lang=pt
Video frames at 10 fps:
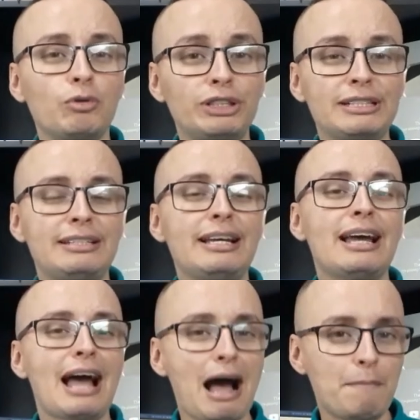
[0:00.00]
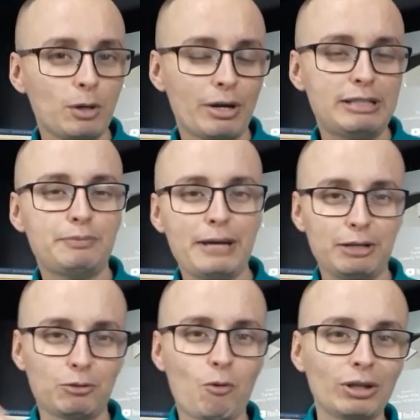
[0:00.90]
vão dizer a meu
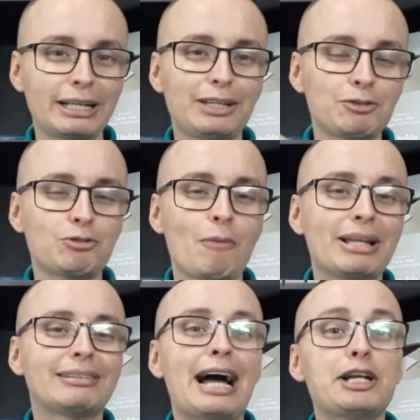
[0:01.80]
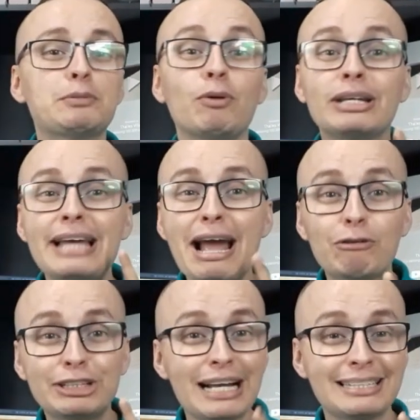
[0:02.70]
respeito. Conta aqui nos comentários porque
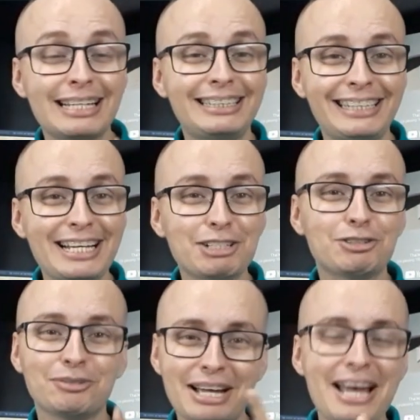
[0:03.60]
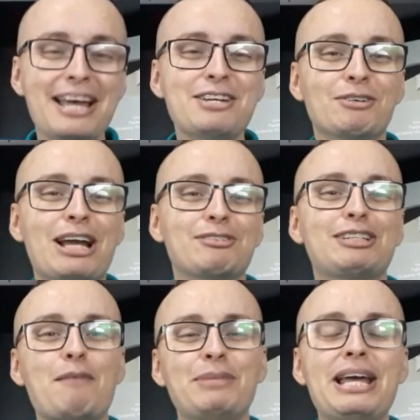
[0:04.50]
eu já senti isso e eu quero
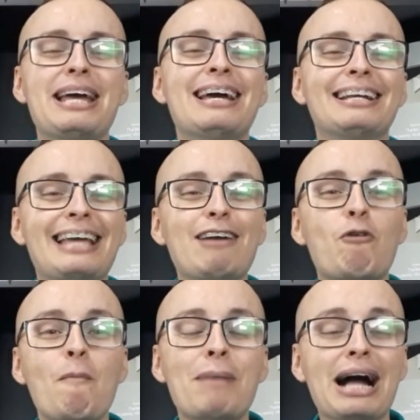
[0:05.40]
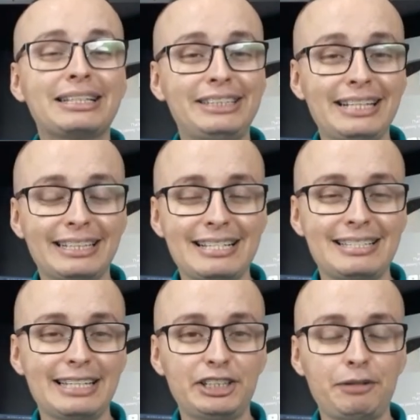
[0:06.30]
saber quem compartilha
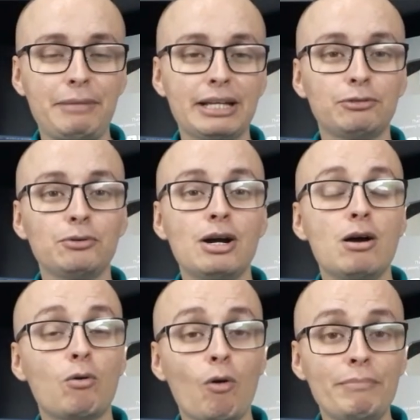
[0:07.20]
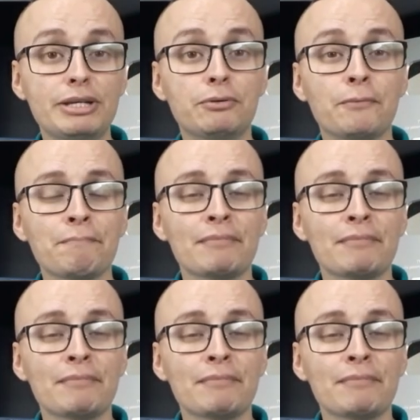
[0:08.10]
desse sentimento comigo.